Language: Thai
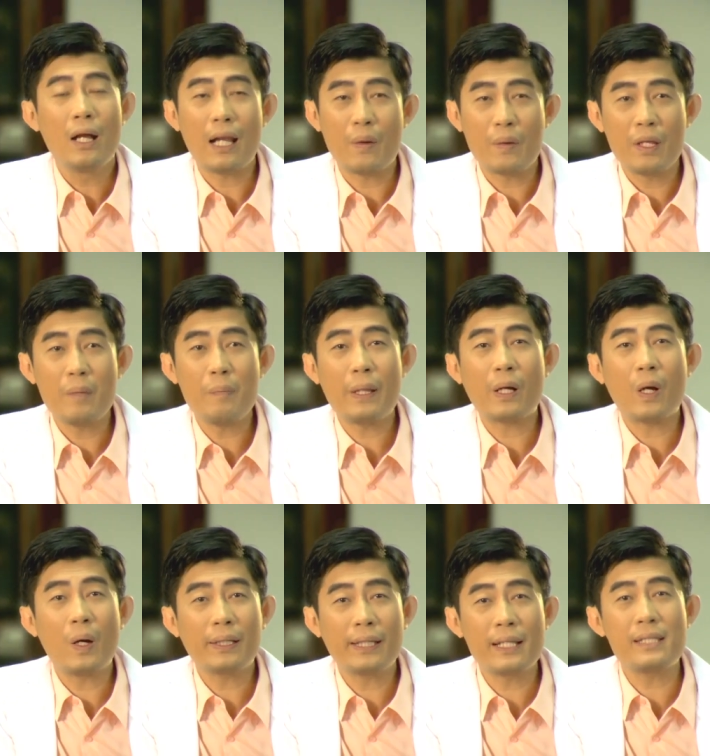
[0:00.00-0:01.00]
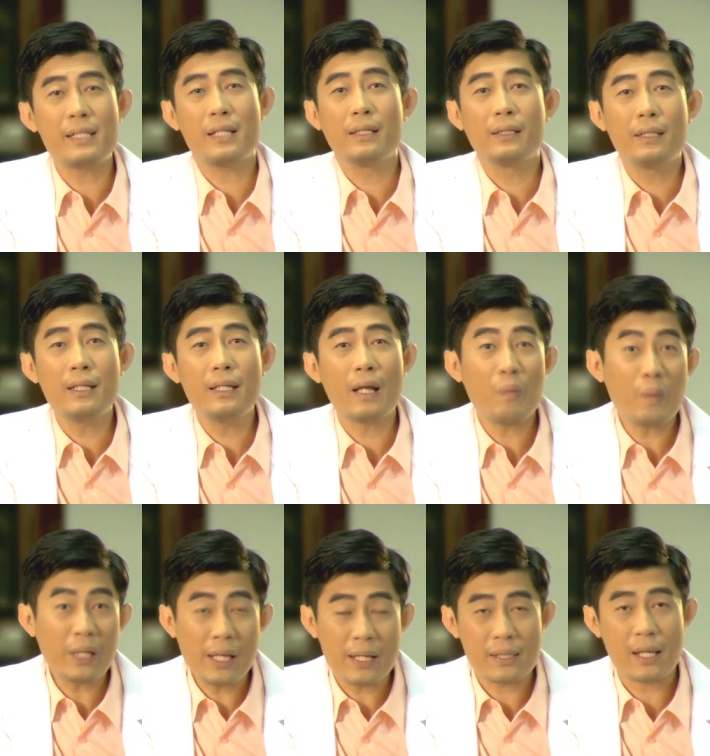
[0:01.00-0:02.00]
บ เหล่านี้เป็นข้อเท็จจริงที่
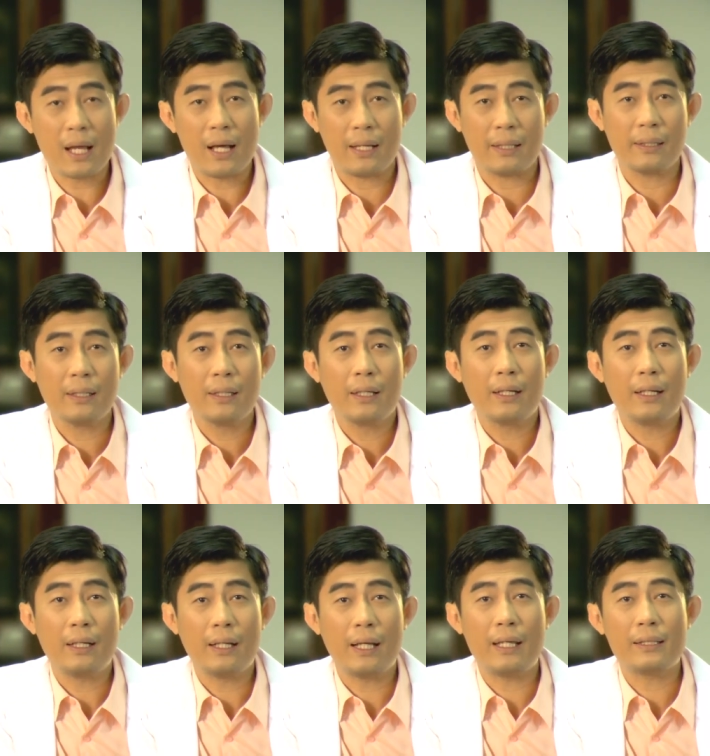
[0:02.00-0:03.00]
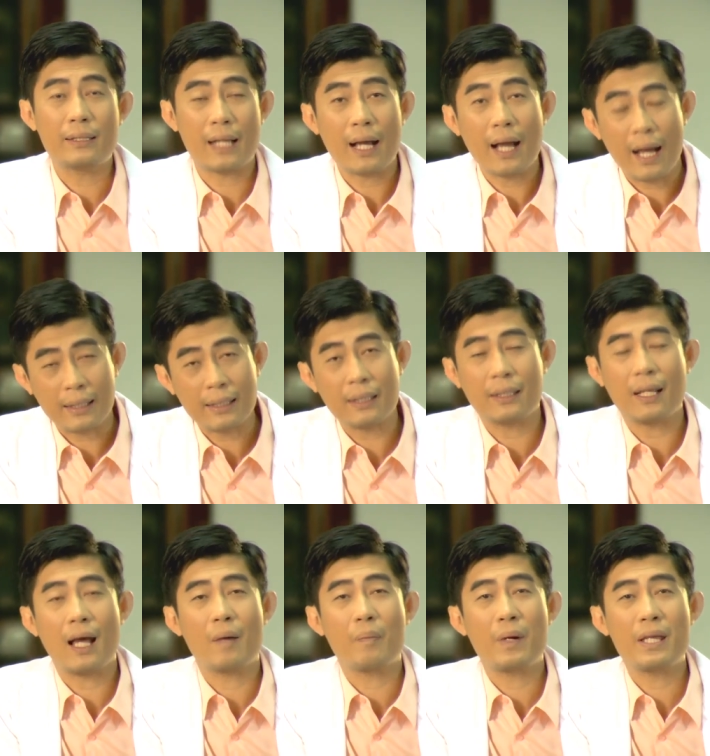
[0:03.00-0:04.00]
นักวิทยาศาสตร์ ในสาขา
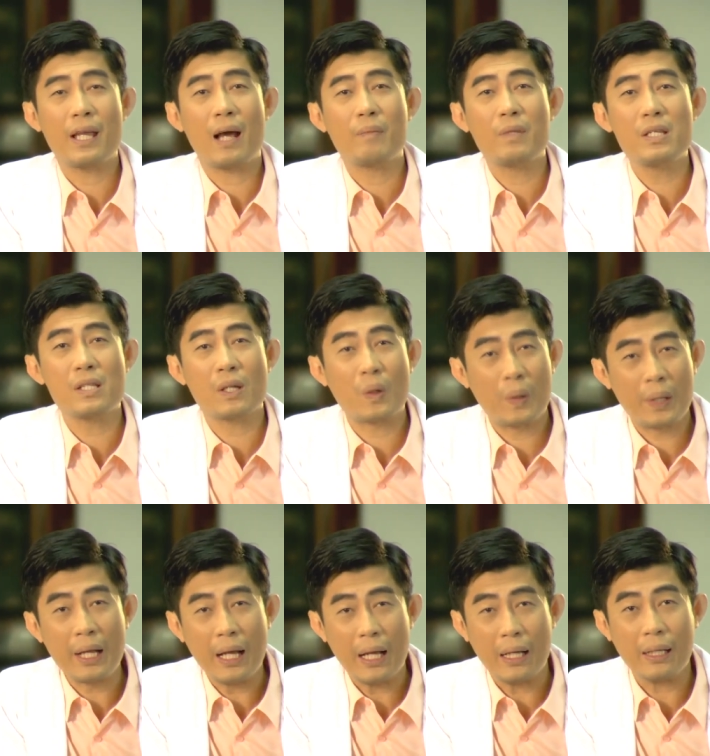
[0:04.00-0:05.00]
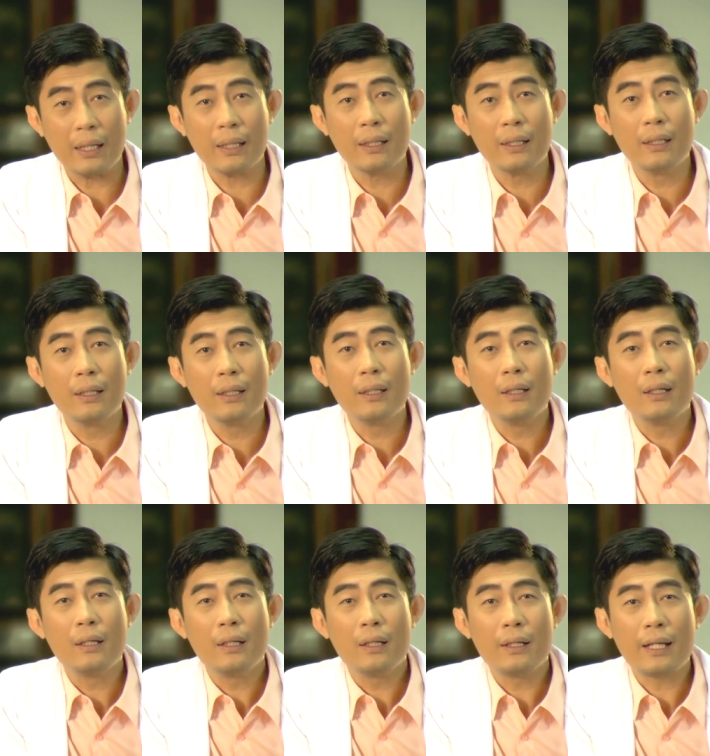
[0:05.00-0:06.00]
ต่างๆ พยายามที่จะค้นหา
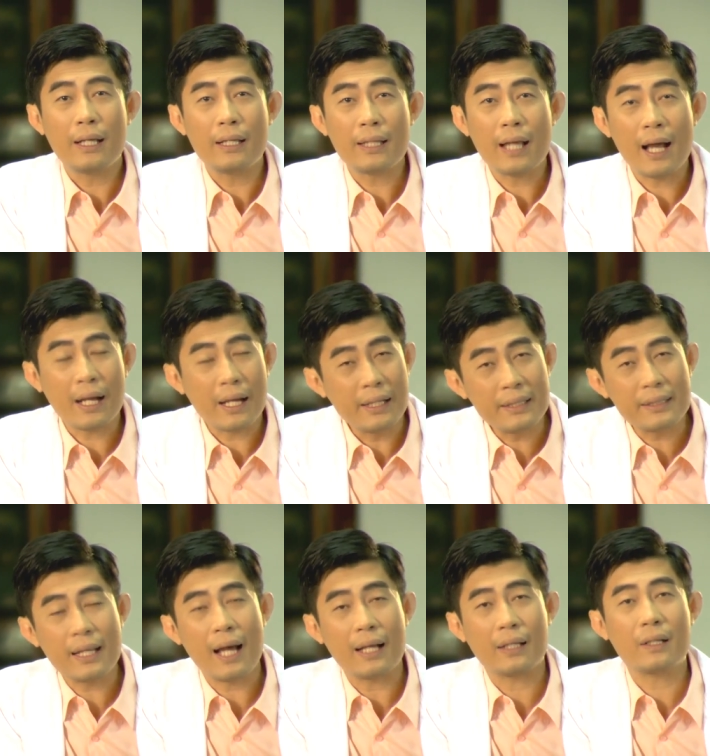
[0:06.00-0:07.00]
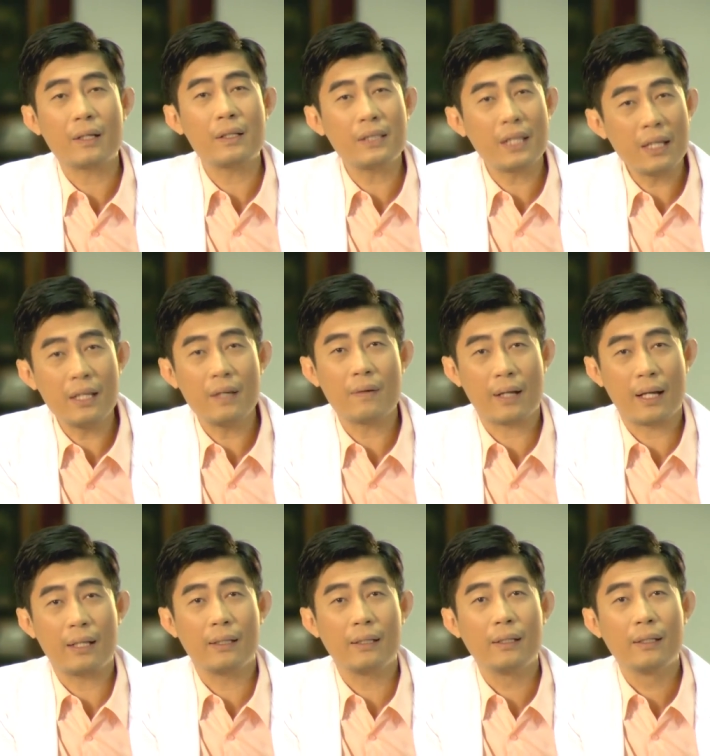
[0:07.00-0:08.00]
ในทางคณิตศาสตร์ก็เช่นเดี
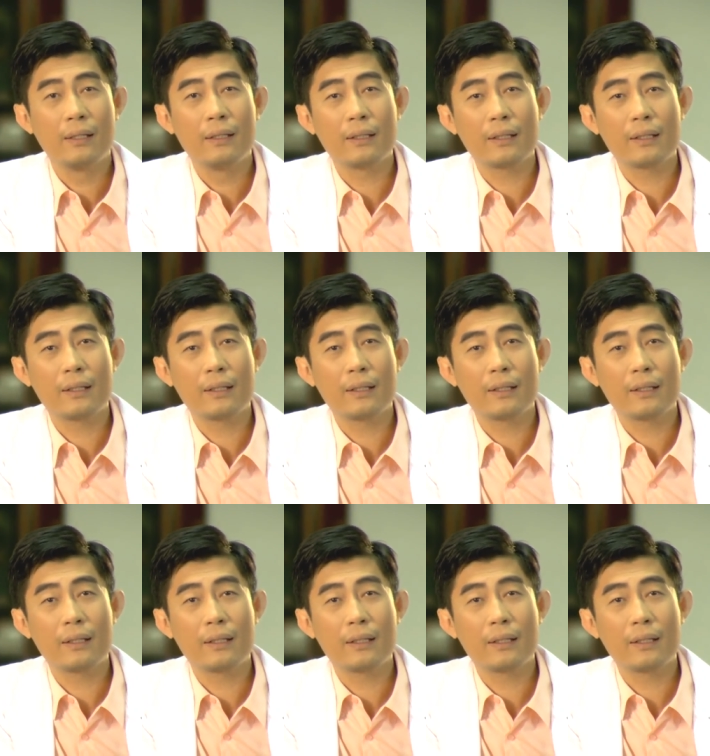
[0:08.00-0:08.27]
ยวกัน